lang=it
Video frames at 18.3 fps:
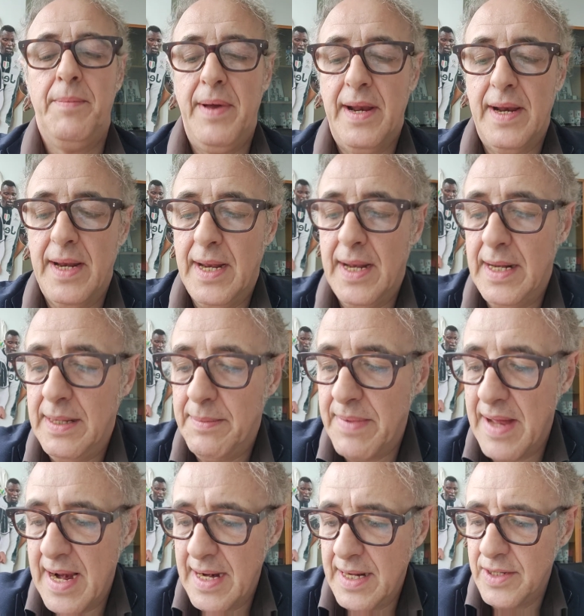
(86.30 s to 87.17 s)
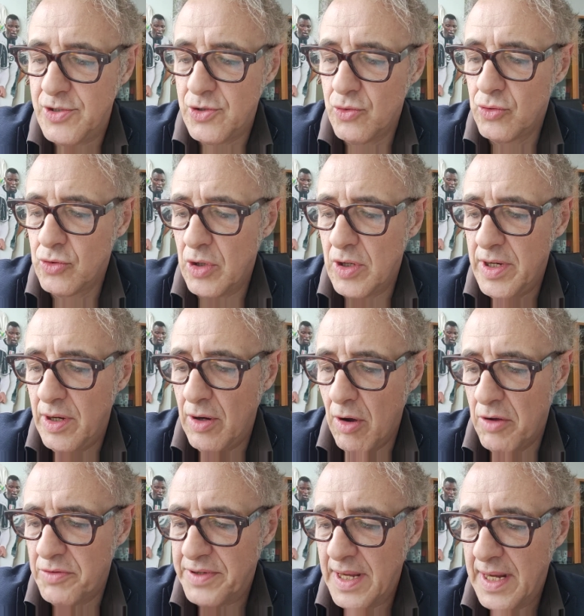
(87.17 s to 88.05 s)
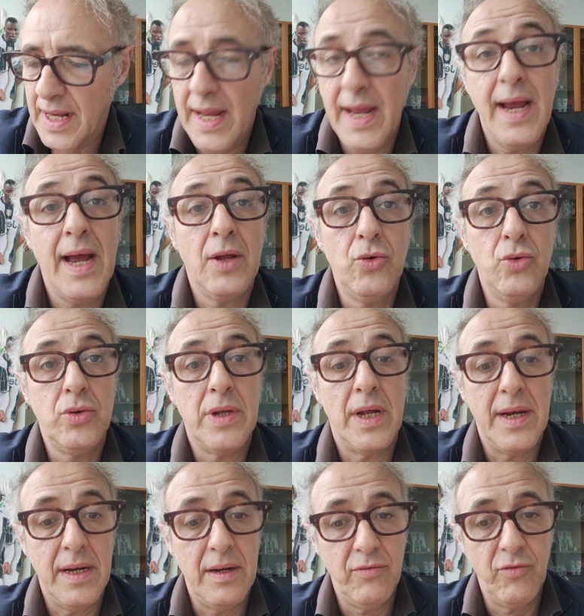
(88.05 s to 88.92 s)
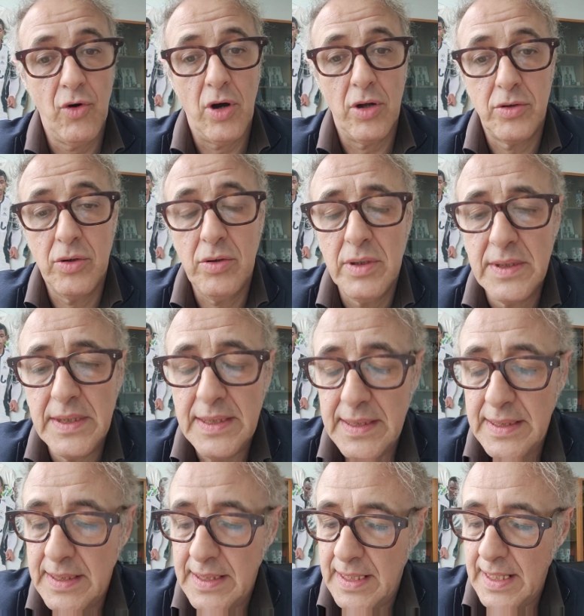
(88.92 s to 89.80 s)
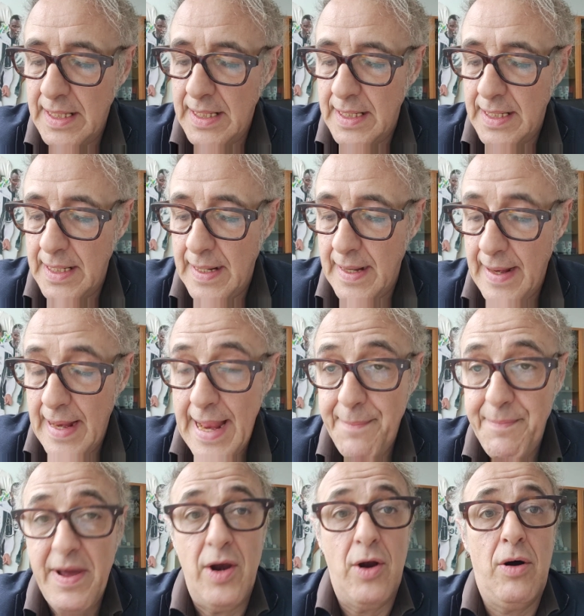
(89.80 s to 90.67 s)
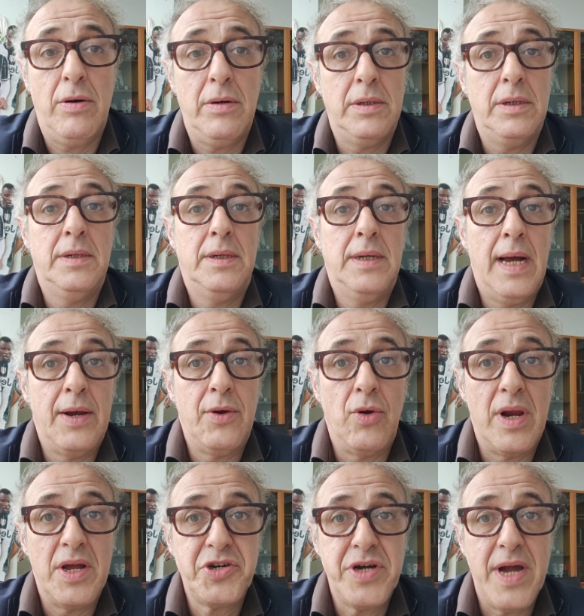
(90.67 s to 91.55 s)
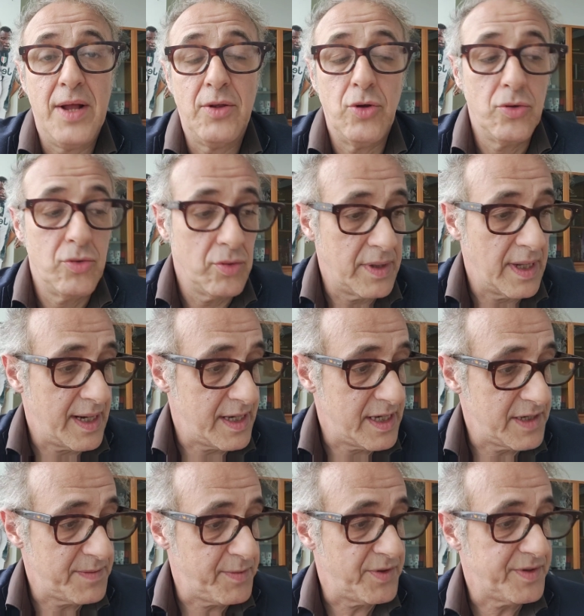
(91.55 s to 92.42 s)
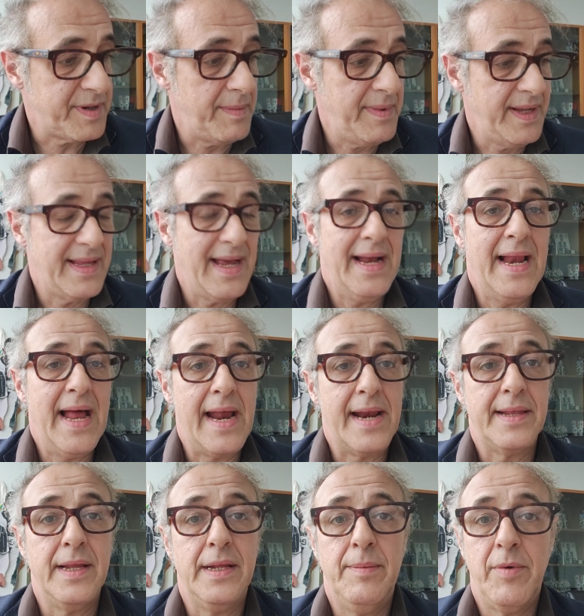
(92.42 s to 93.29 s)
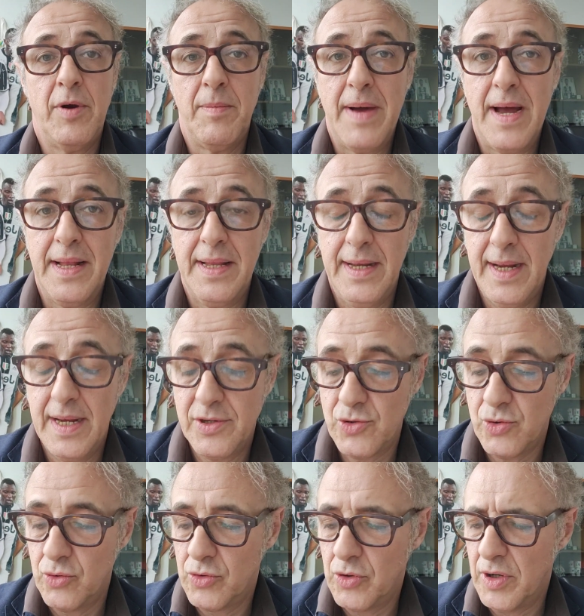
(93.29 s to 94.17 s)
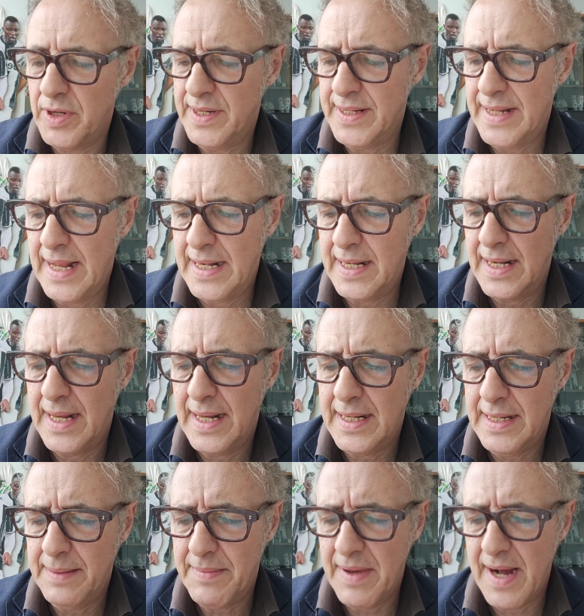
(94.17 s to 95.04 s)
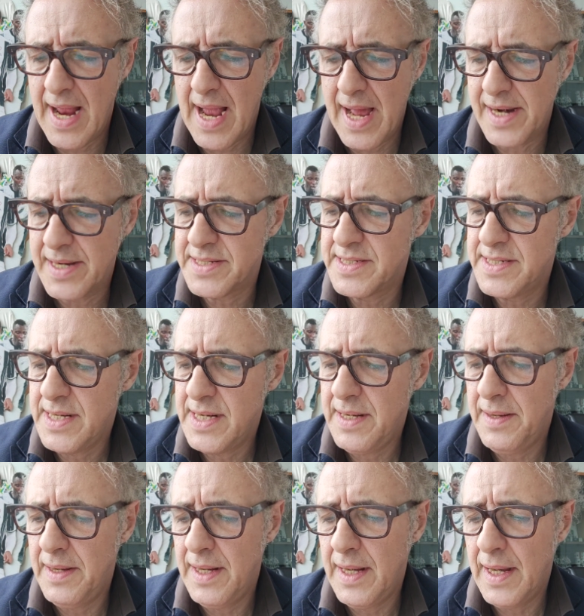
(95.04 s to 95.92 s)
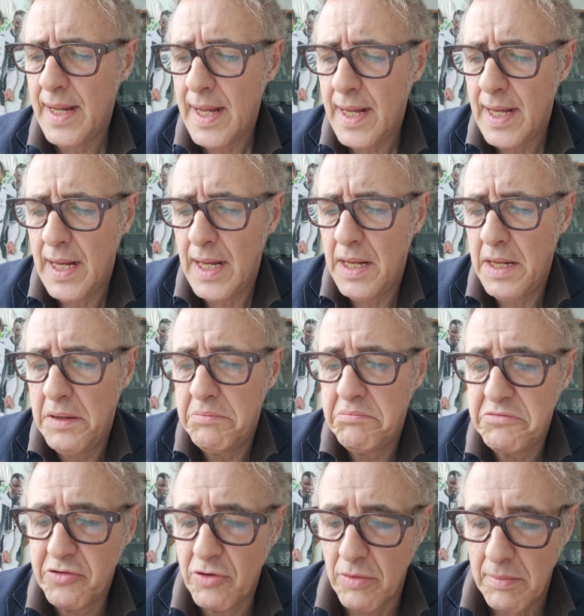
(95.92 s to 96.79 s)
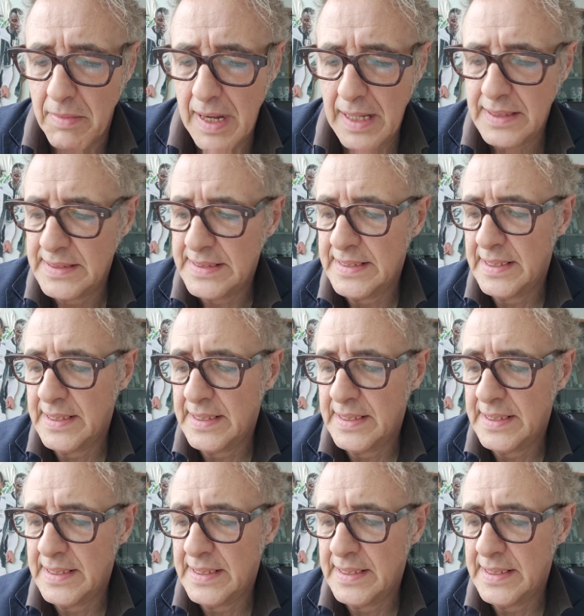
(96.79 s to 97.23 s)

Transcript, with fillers: per eh, liberare Giuntoli, cosa che è caduta nel vuoto eh, e però eh, hanno lasciato tutta la responsabilità e l'arte diplomatica a Giuntoli nel liberarsi e insomma